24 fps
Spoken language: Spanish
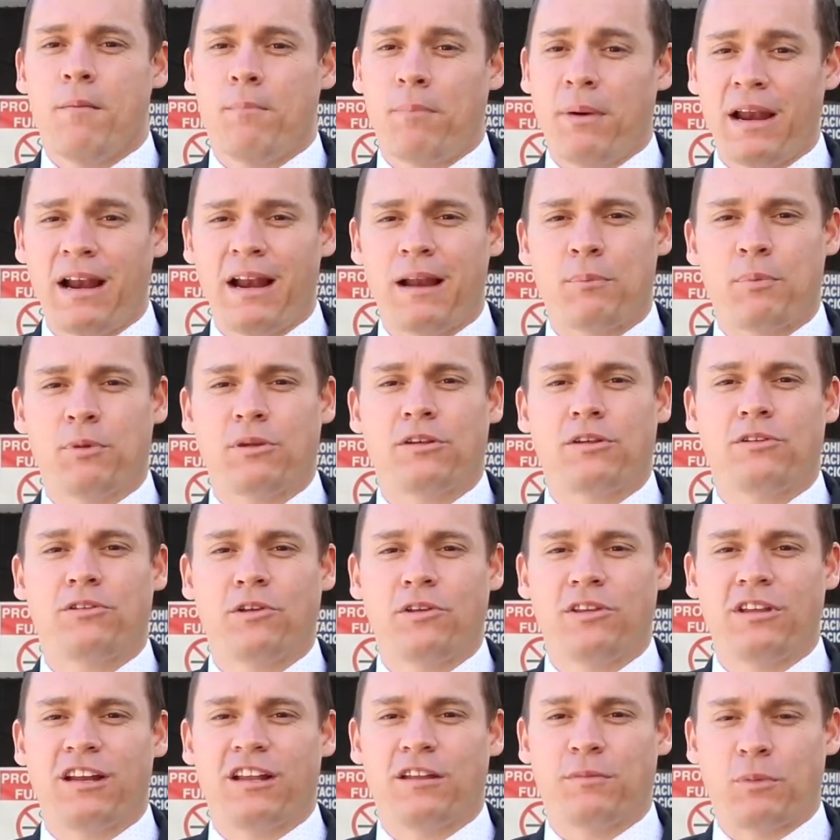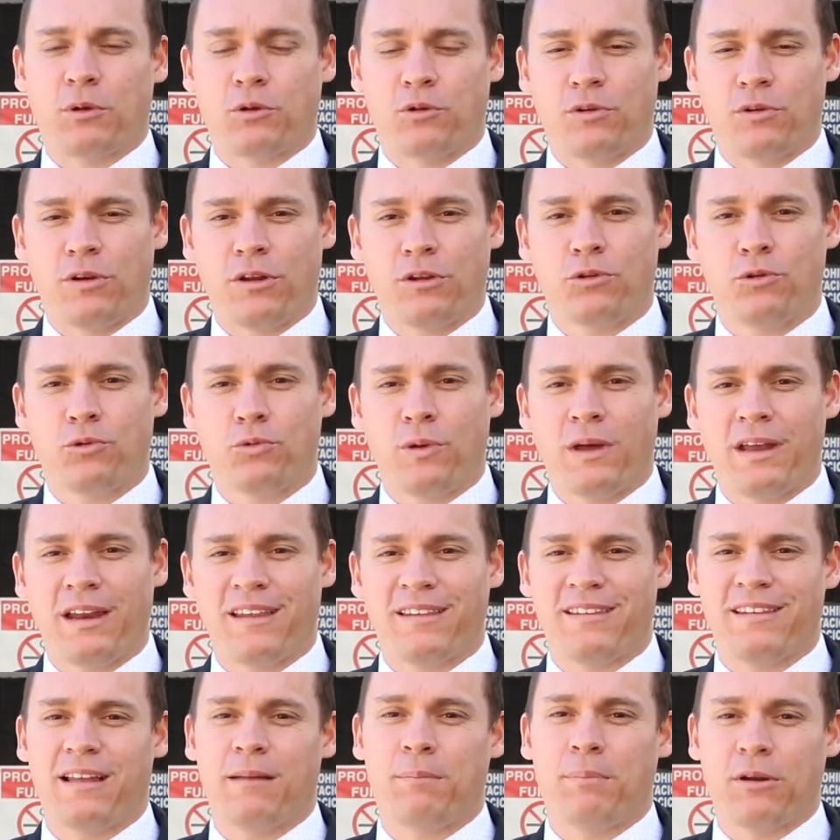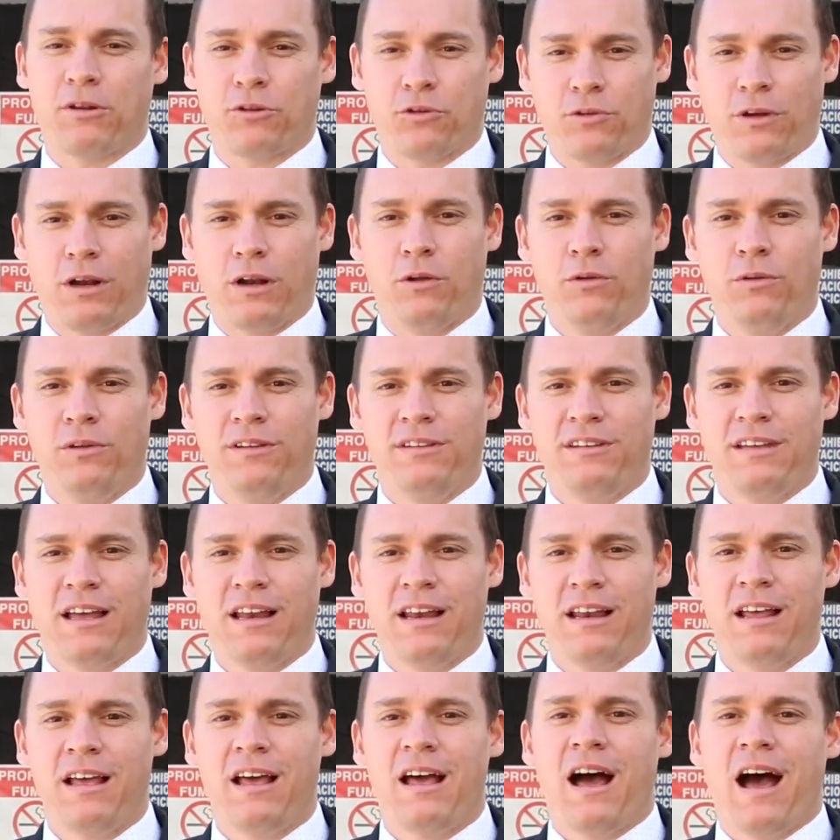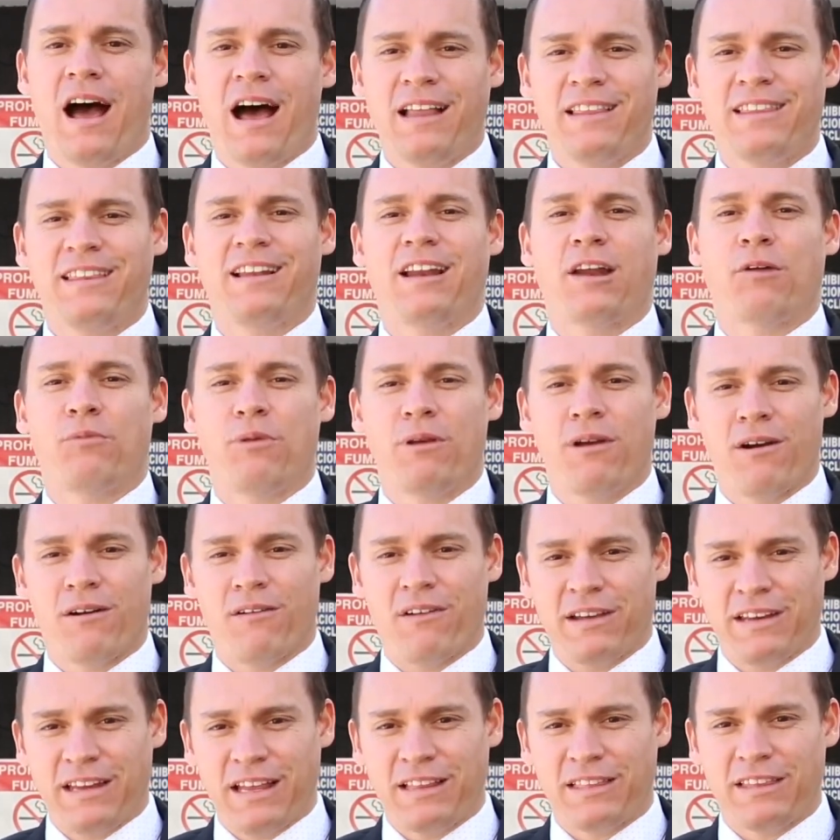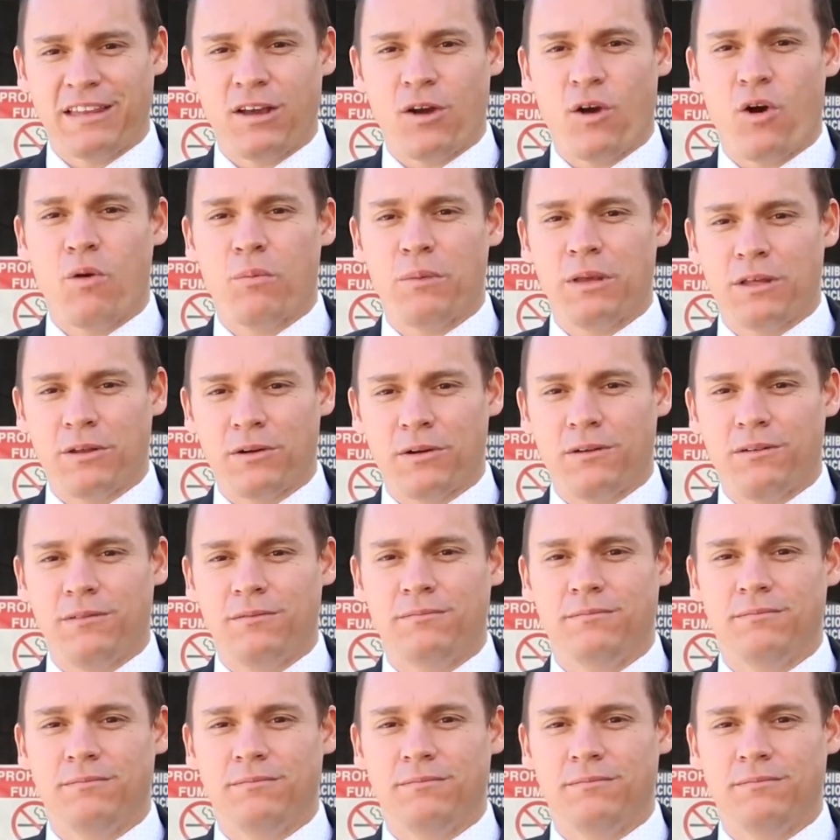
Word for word: para la protección de las personas usuarias y el personal judicial ante la nueva variante Omicron.